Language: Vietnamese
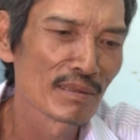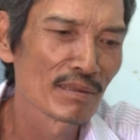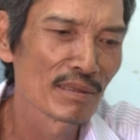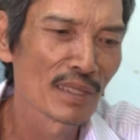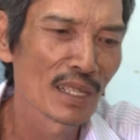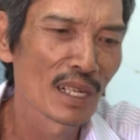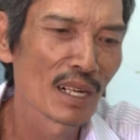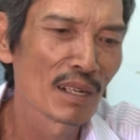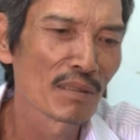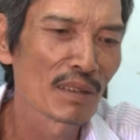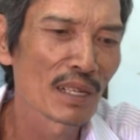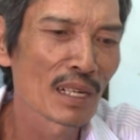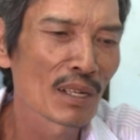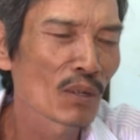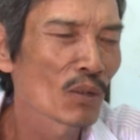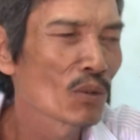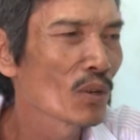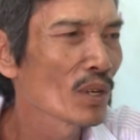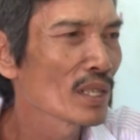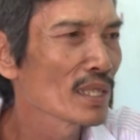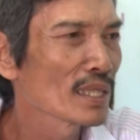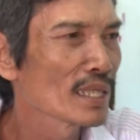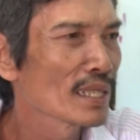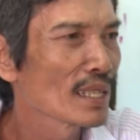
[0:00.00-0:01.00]
vợ và
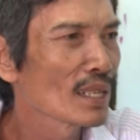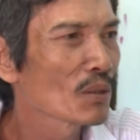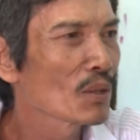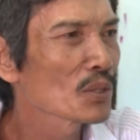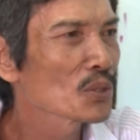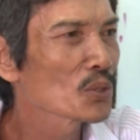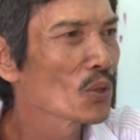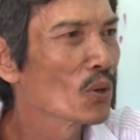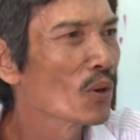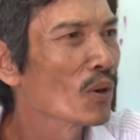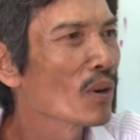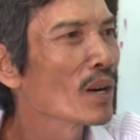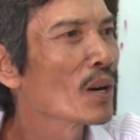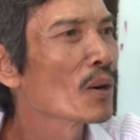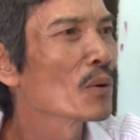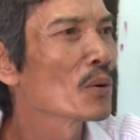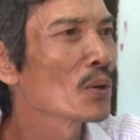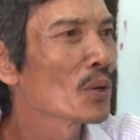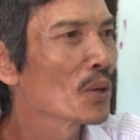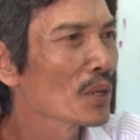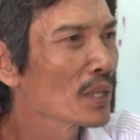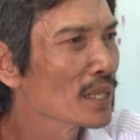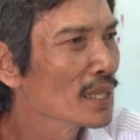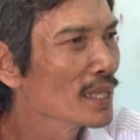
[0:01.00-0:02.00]
con này đã có sổ hộ khẩu
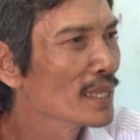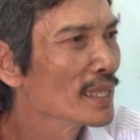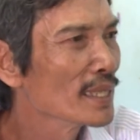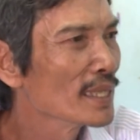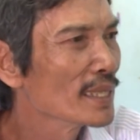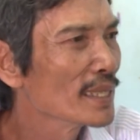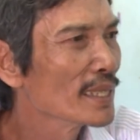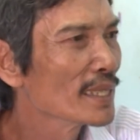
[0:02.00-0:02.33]
rồi ừ.